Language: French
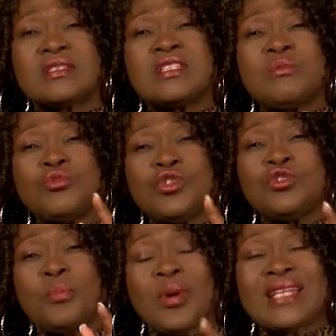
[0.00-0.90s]
C'est
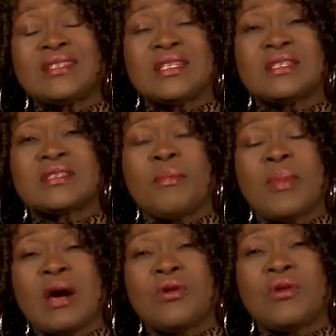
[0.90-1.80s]
mieux de pratiquer sa
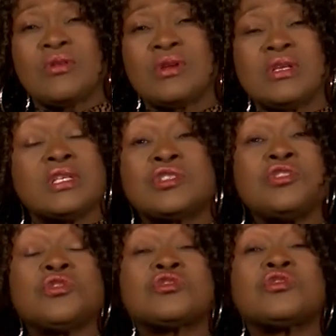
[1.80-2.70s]
parole.
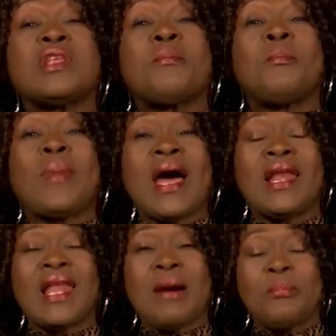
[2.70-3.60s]
Sinon, ce n'est
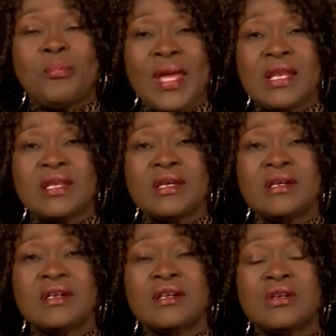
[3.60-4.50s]
pas la
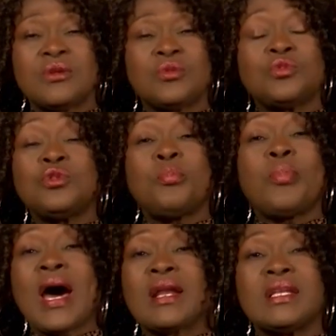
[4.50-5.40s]
peine de
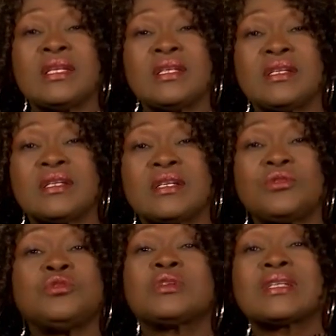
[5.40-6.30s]
parler
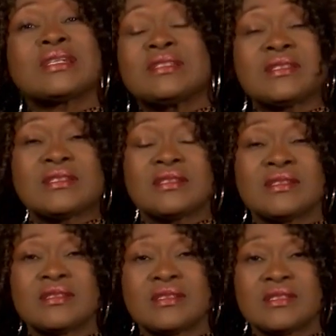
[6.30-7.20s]
de Christ